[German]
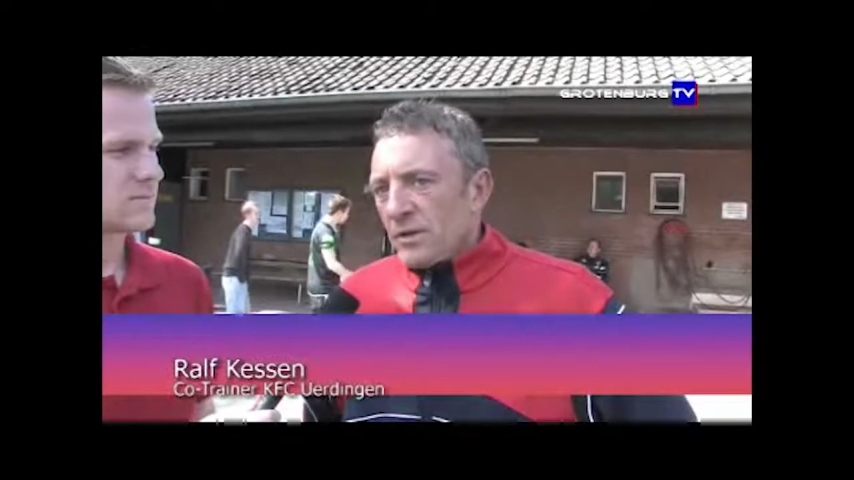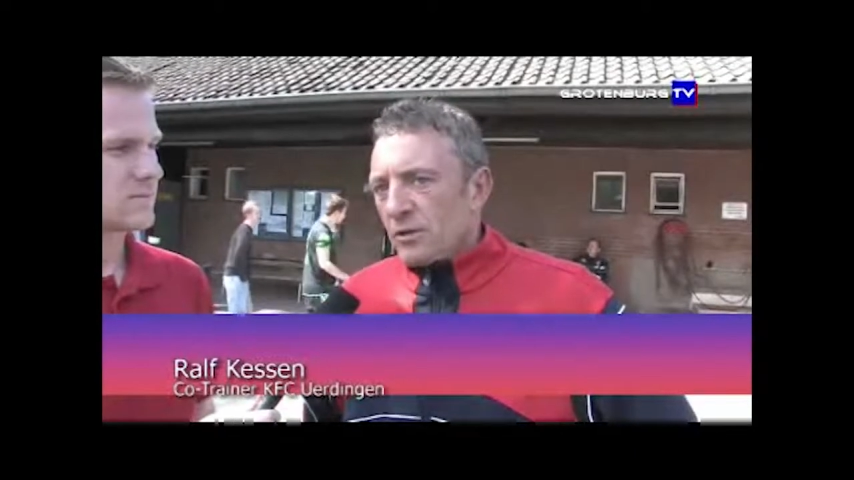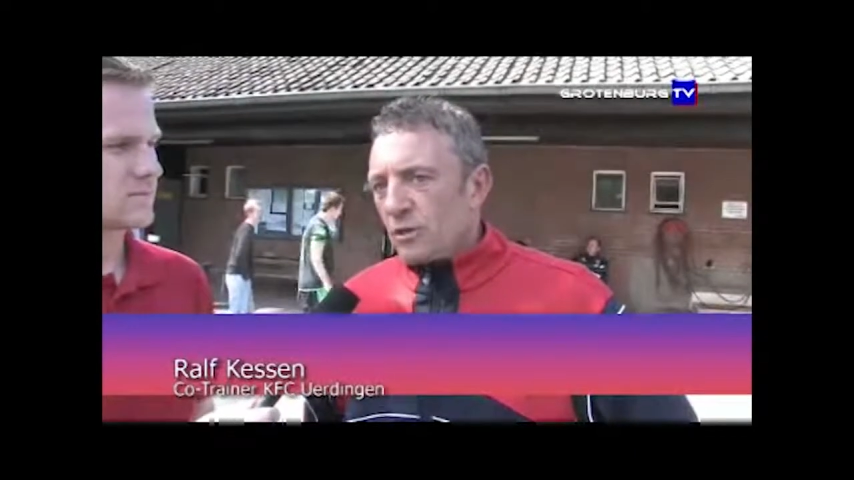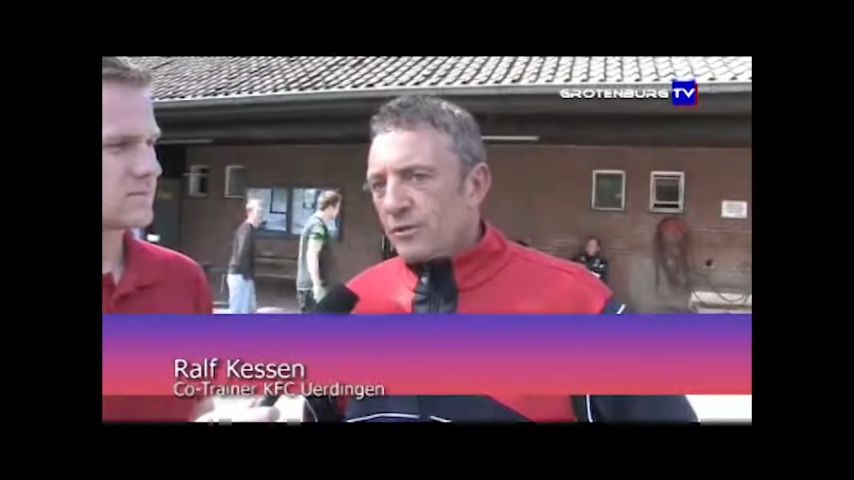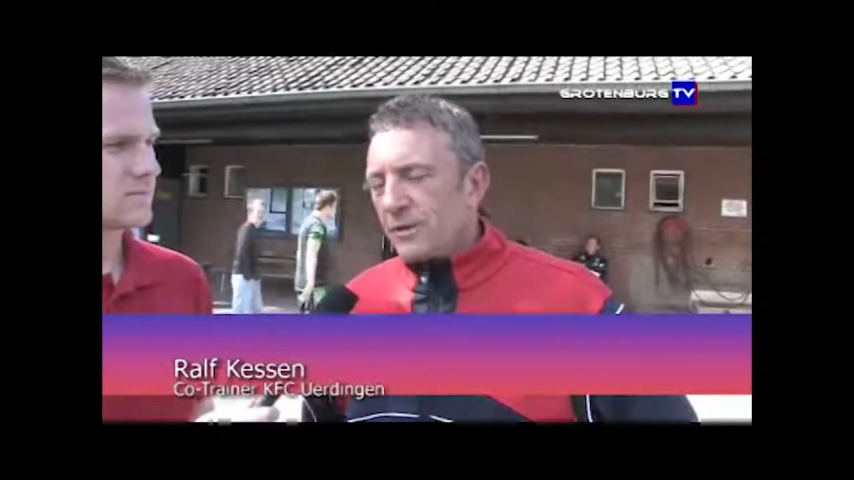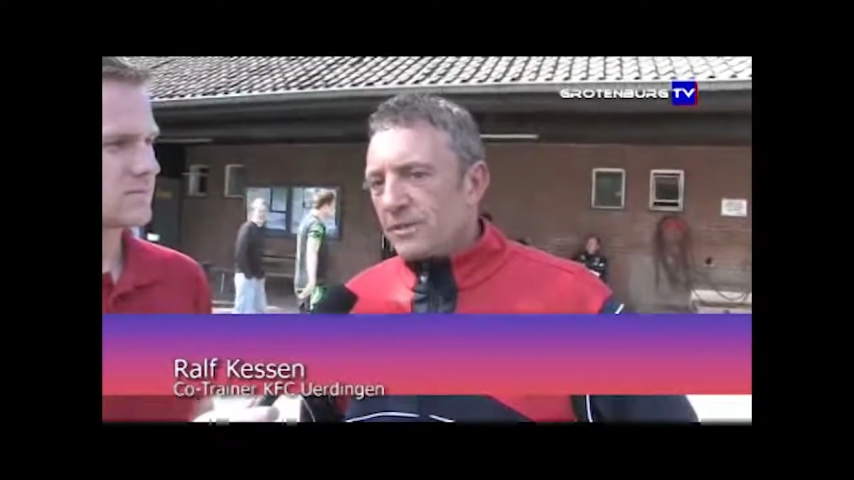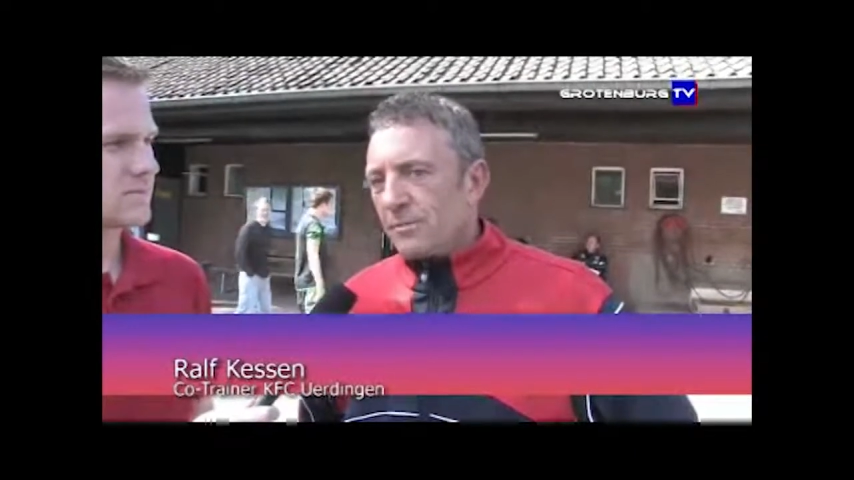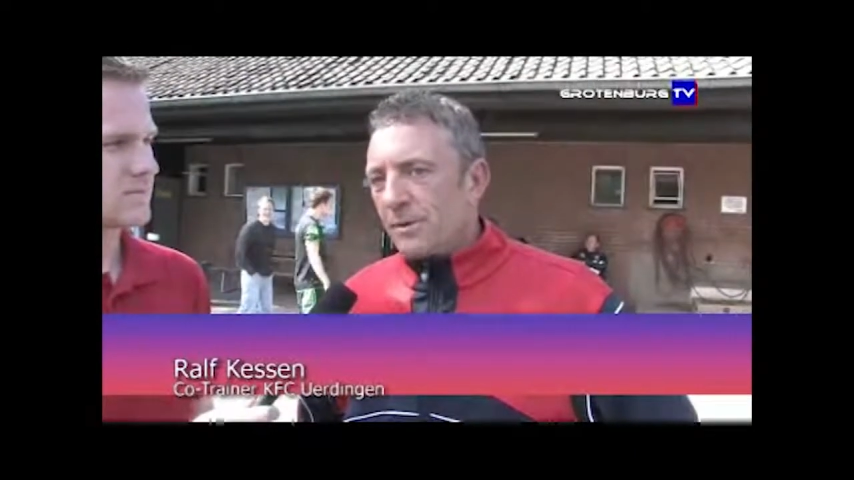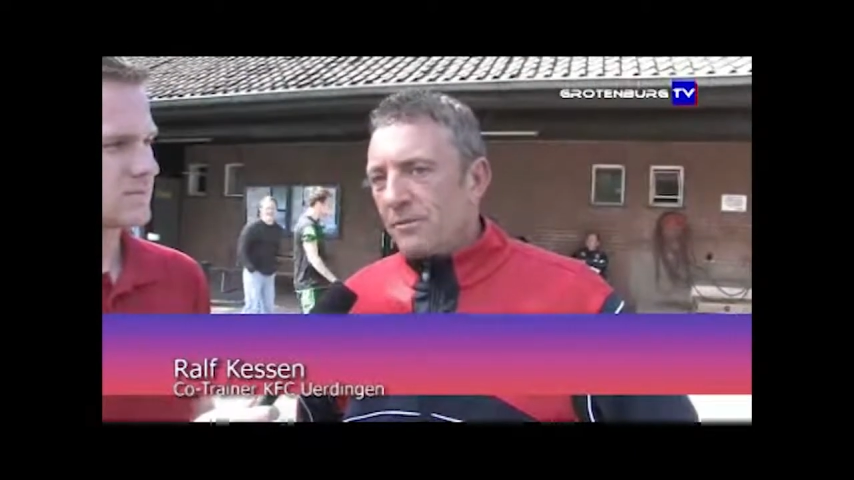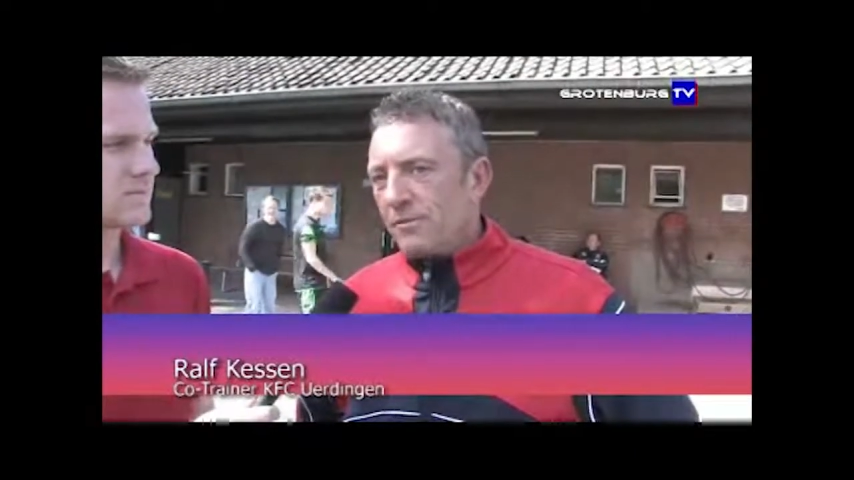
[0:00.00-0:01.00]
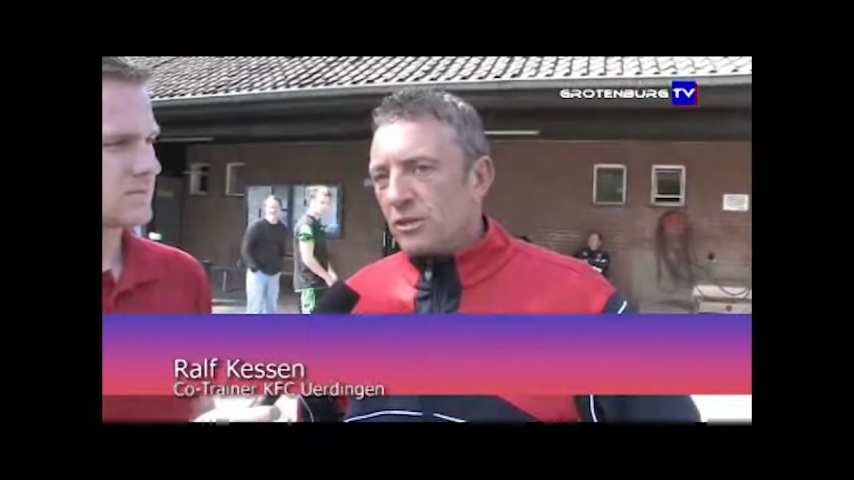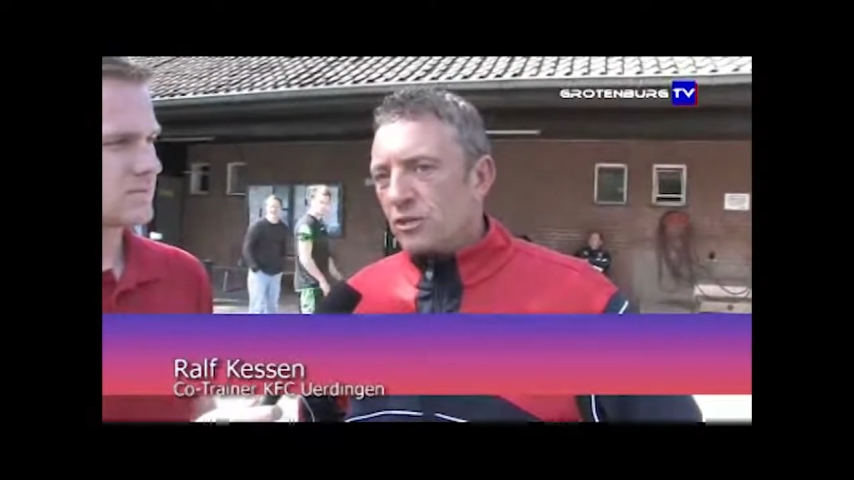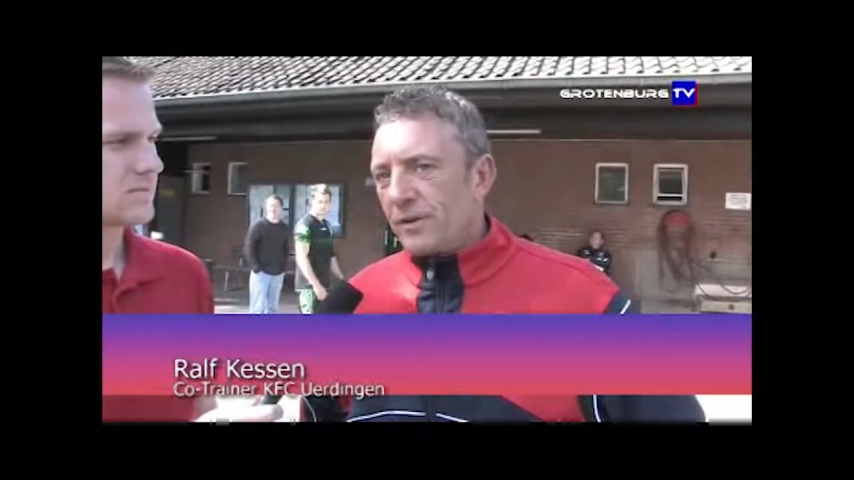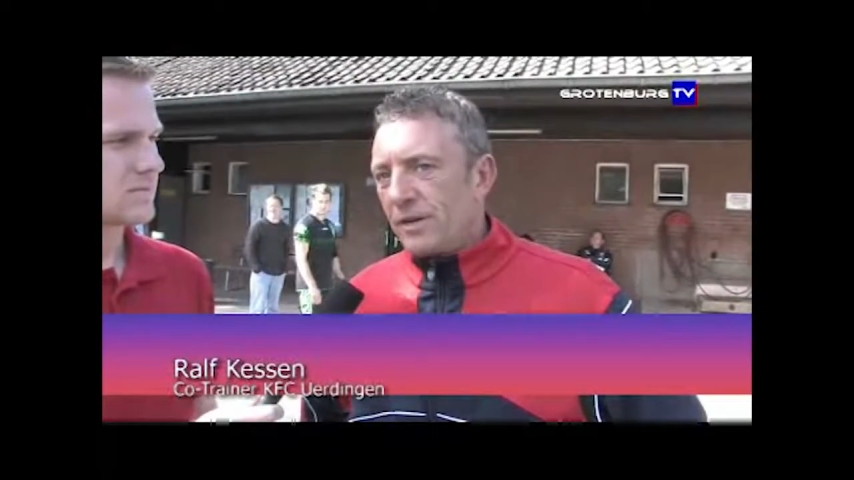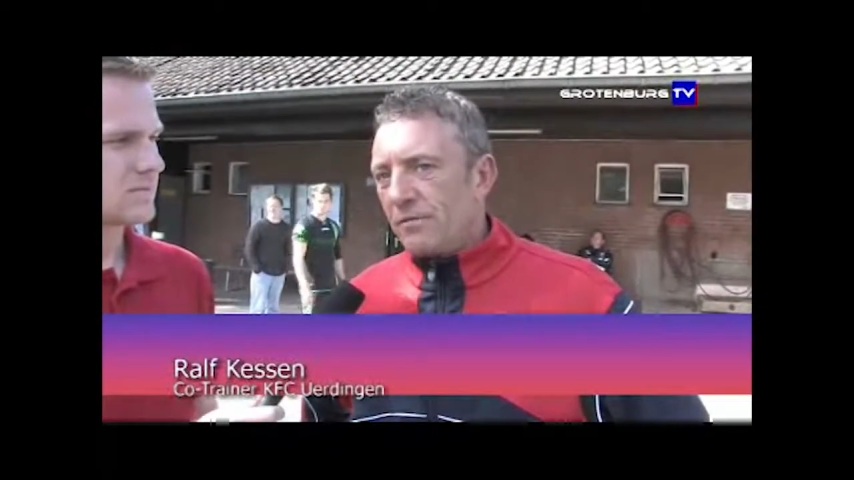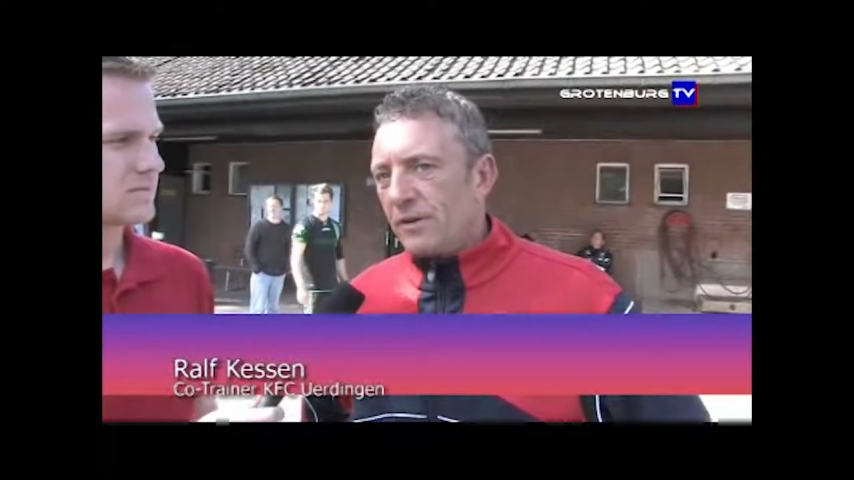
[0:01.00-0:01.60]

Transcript: Natürlich war es am Anfang schwer,